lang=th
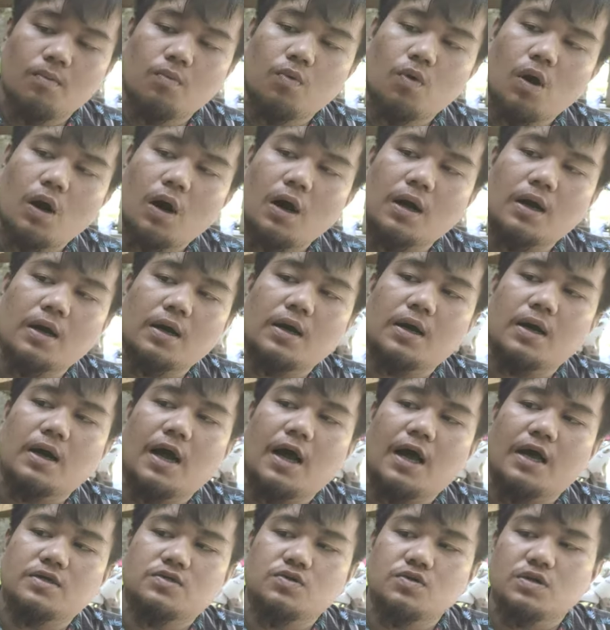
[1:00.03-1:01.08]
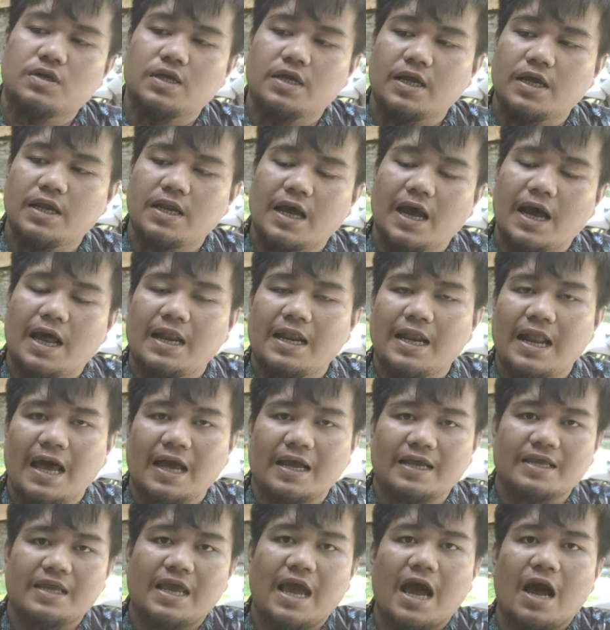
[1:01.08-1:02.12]
บ่วงอ่า ชุดนี้นะฮะหลั
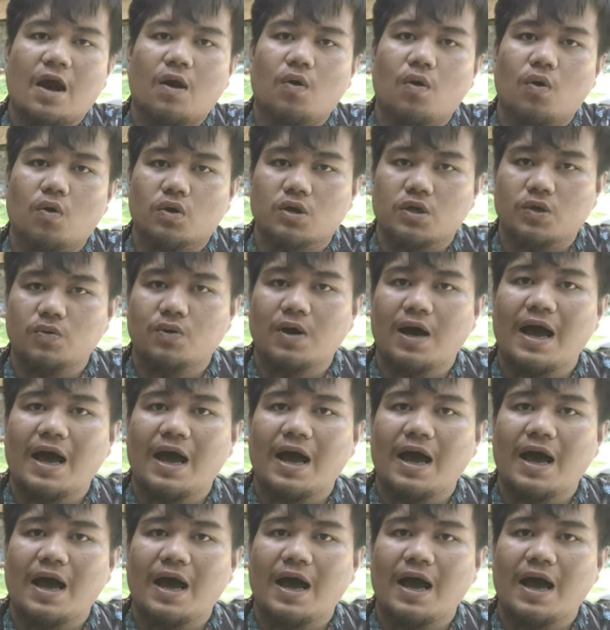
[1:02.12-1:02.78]
กยาวหกนิ้ว